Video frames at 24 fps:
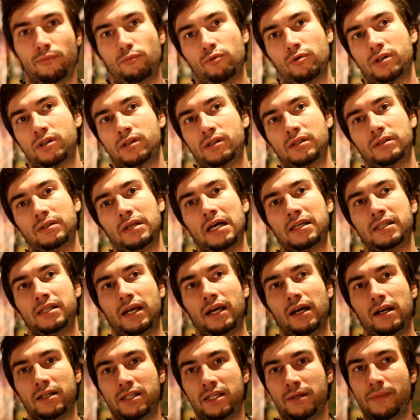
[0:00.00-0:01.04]
Pues hace
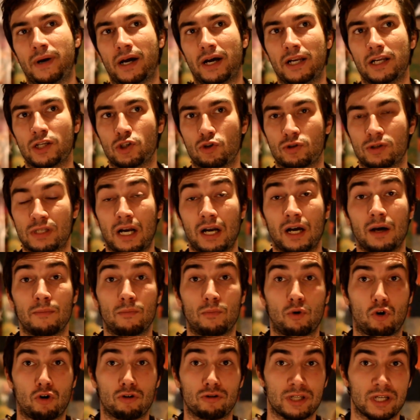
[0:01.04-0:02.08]
que las imágenes no salgan
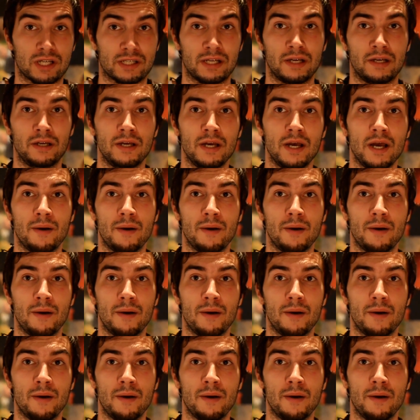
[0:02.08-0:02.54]
borrosas.